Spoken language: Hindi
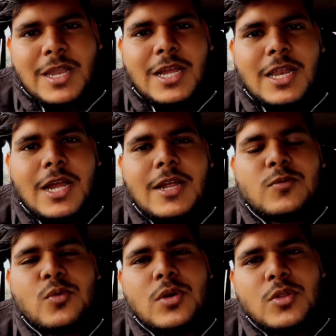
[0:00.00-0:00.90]
ब्रेकर आ गया
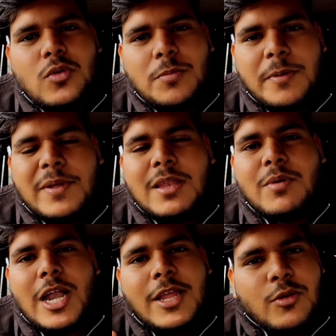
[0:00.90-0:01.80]
थोड़ी दूरी पे
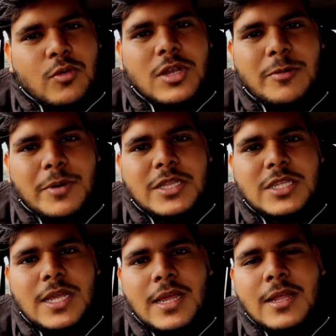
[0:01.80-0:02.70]
मतलब गाड़ी रोकनी
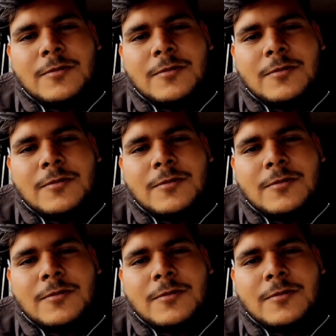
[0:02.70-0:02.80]
पड़ती है